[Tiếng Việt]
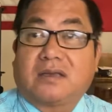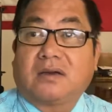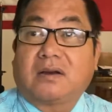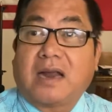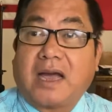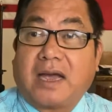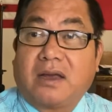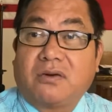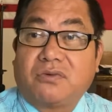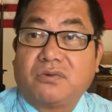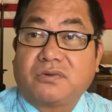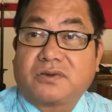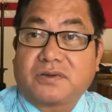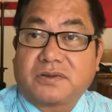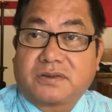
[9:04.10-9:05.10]
cho đài
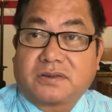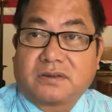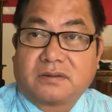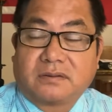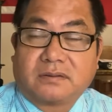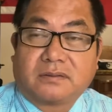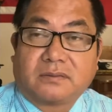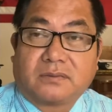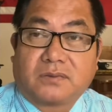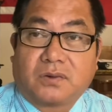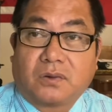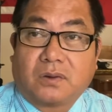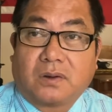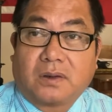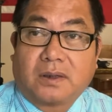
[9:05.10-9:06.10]
Reuters
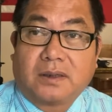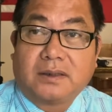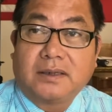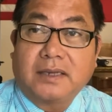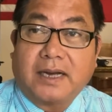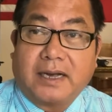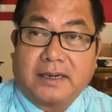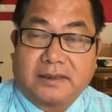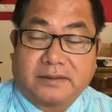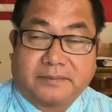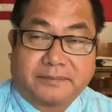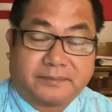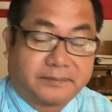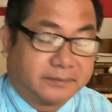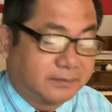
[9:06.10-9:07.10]
của nước Anh
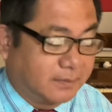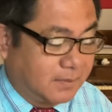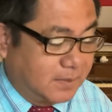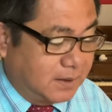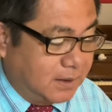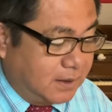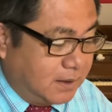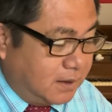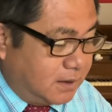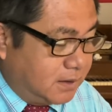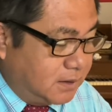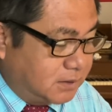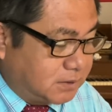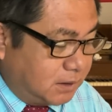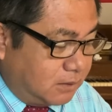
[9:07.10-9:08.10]

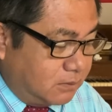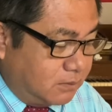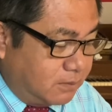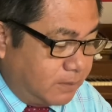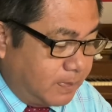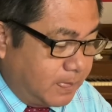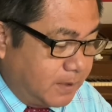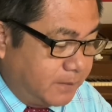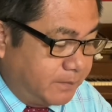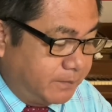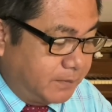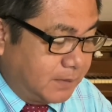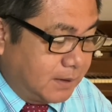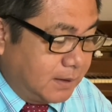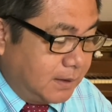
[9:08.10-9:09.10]
như sau
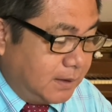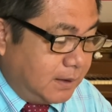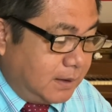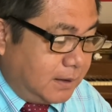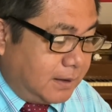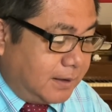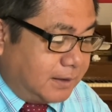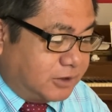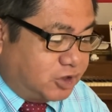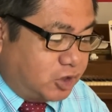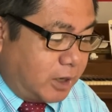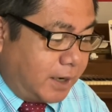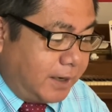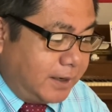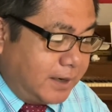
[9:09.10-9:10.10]
là
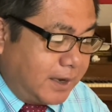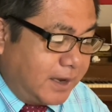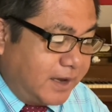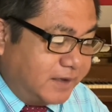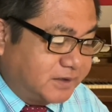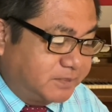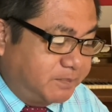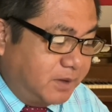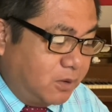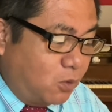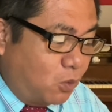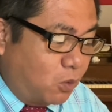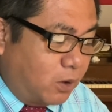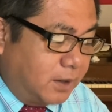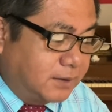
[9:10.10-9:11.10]
China has
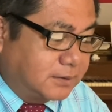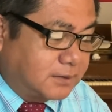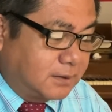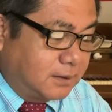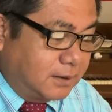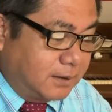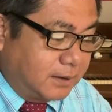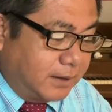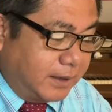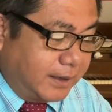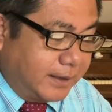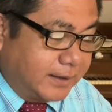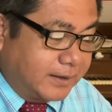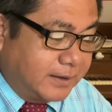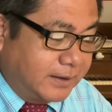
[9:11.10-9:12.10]
been wantonly
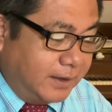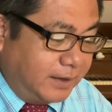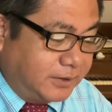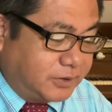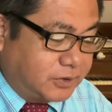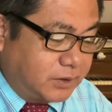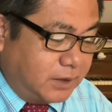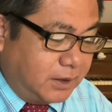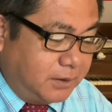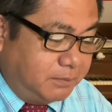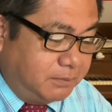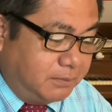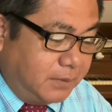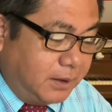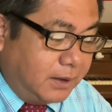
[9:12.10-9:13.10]
engaged
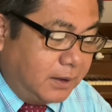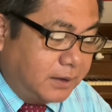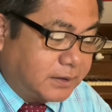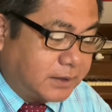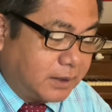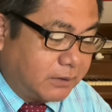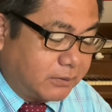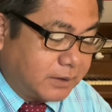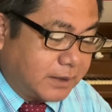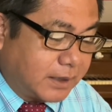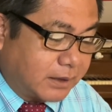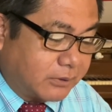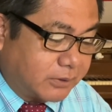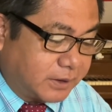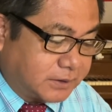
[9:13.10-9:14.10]
in military
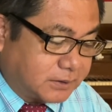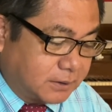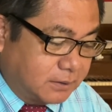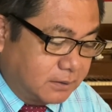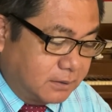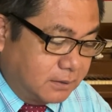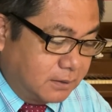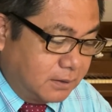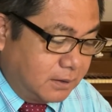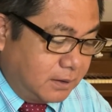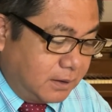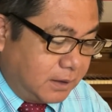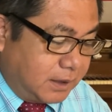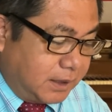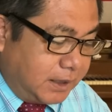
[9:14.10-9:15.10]
aggression
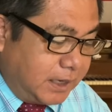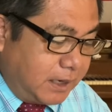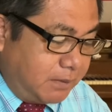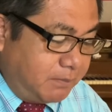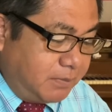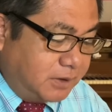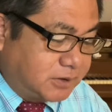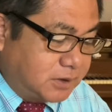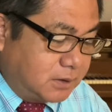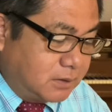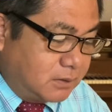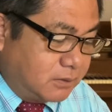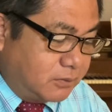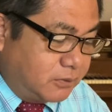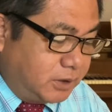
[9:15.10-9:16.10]

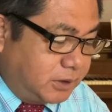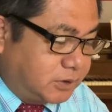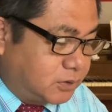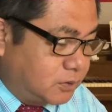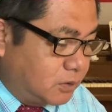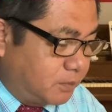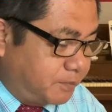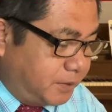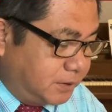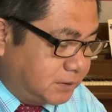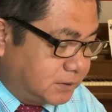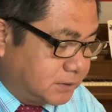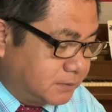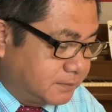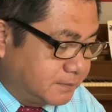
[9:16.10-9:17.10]
damaging regional
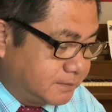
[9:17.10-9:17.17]
peace